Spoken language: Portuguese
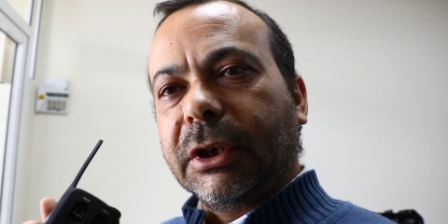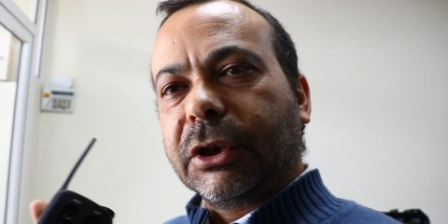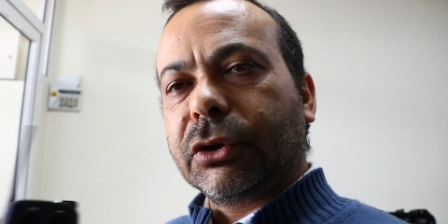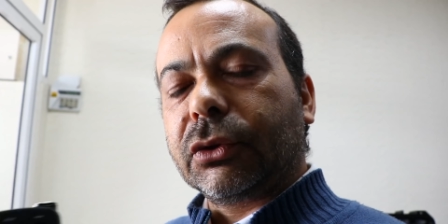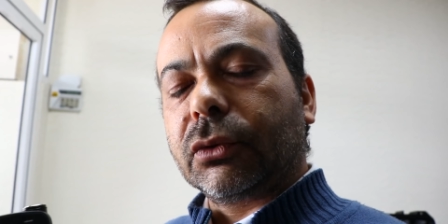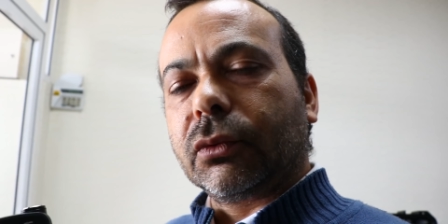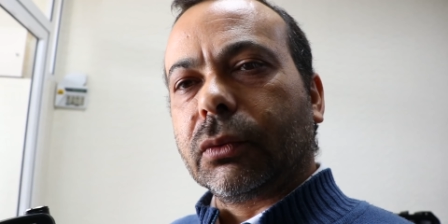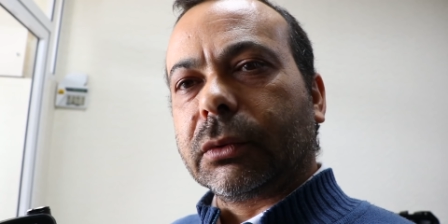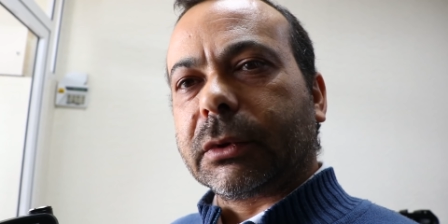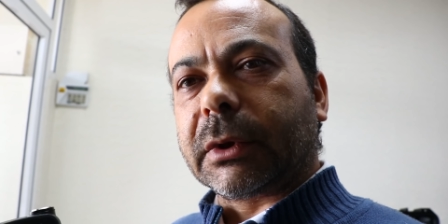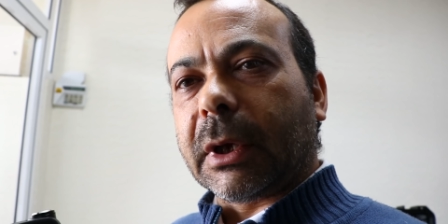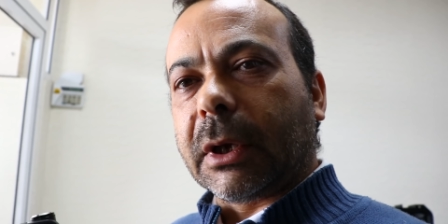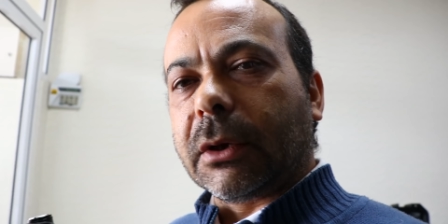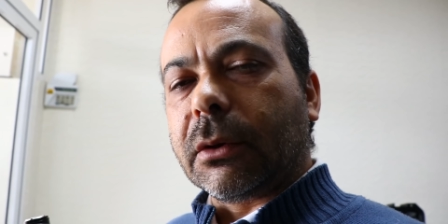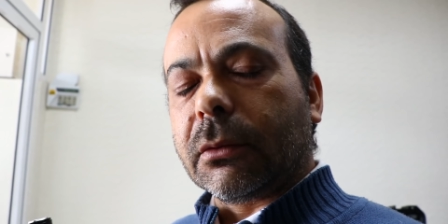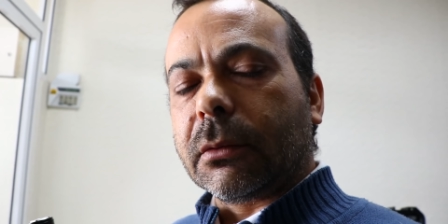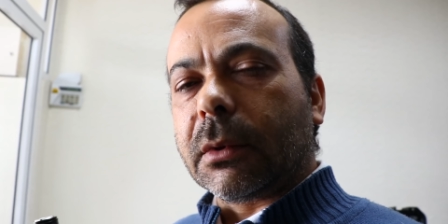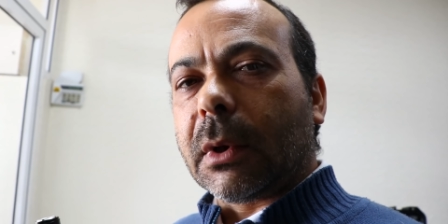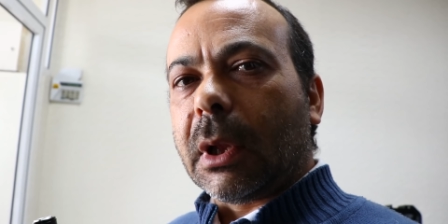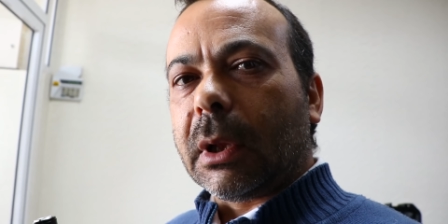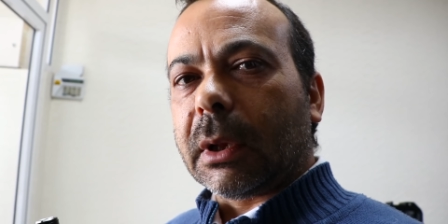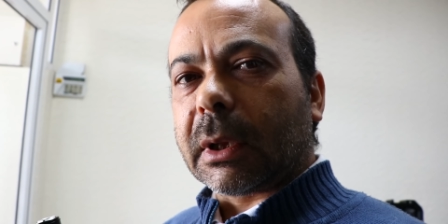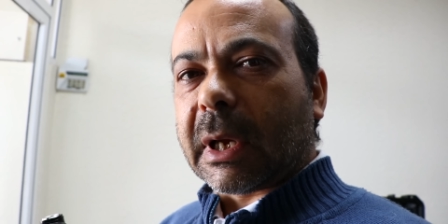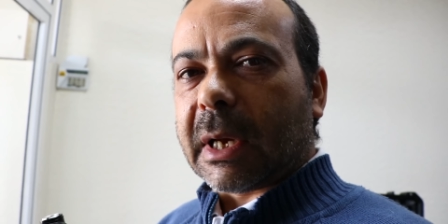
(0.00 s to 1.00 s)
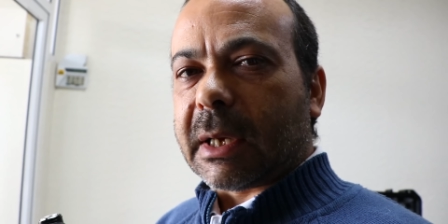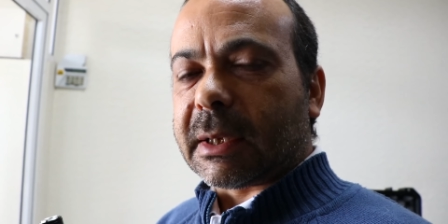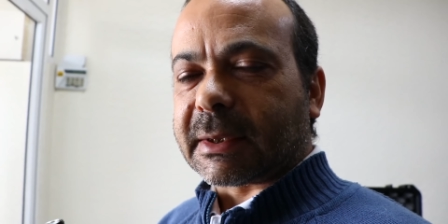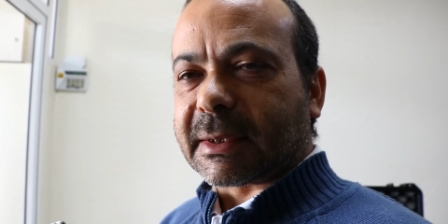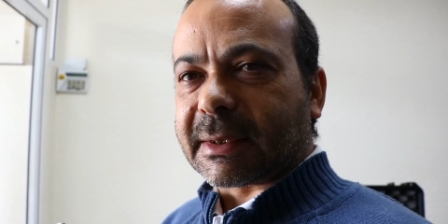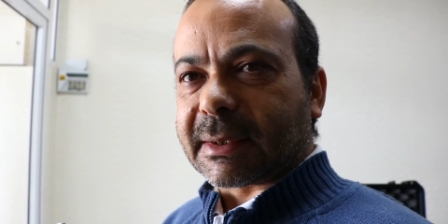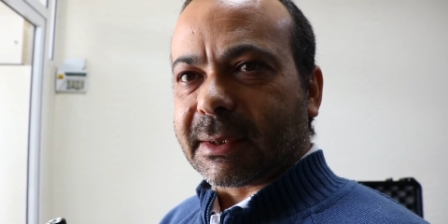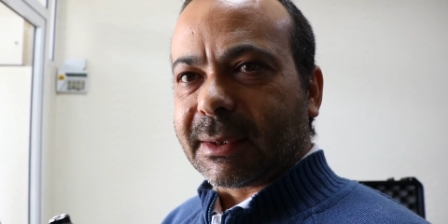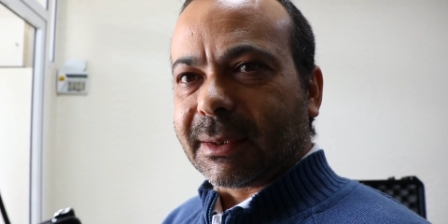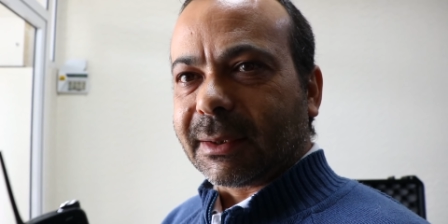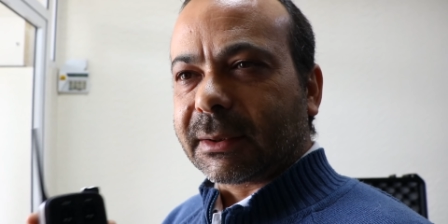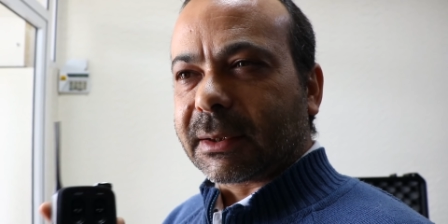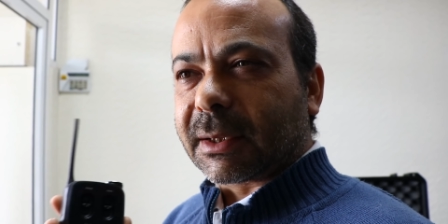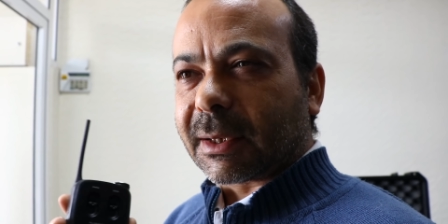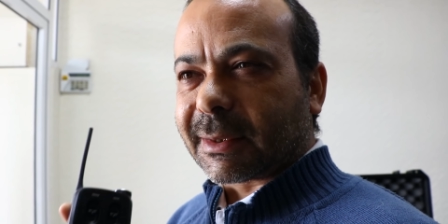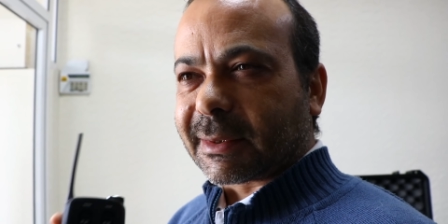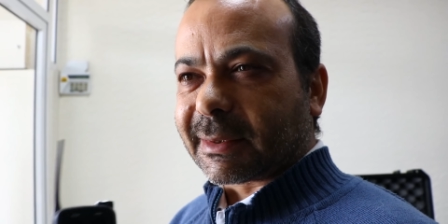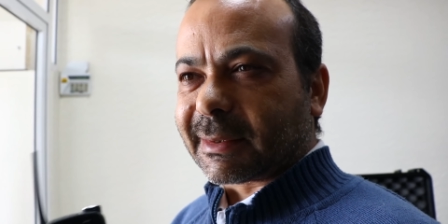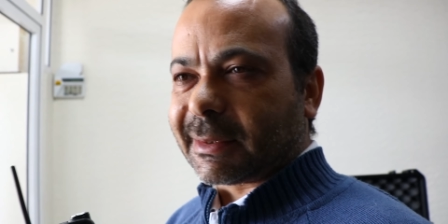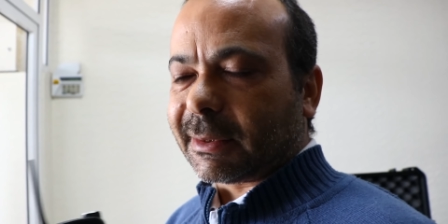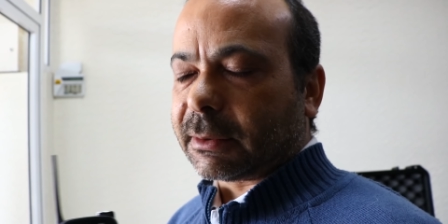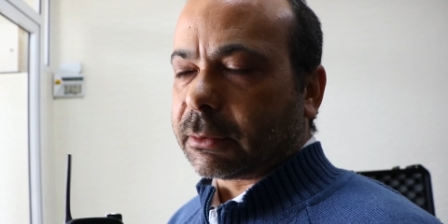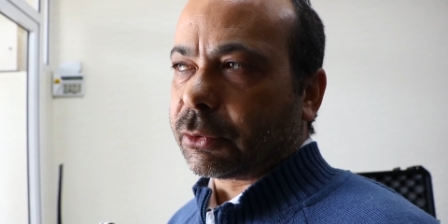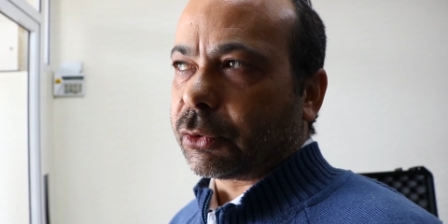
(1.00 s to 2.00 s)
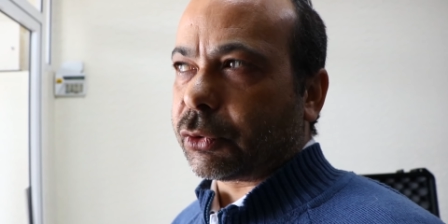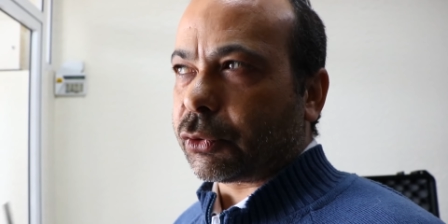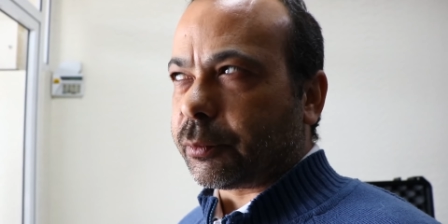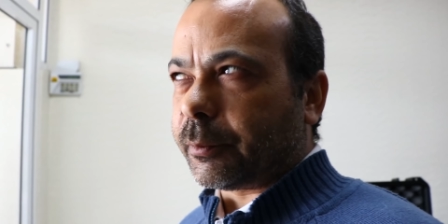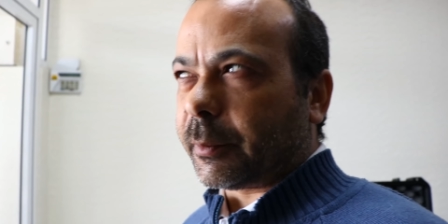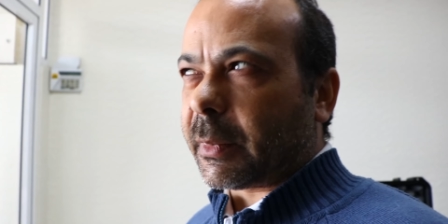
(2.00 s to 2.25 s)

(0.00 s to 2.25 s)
Isto tem um alcance de 300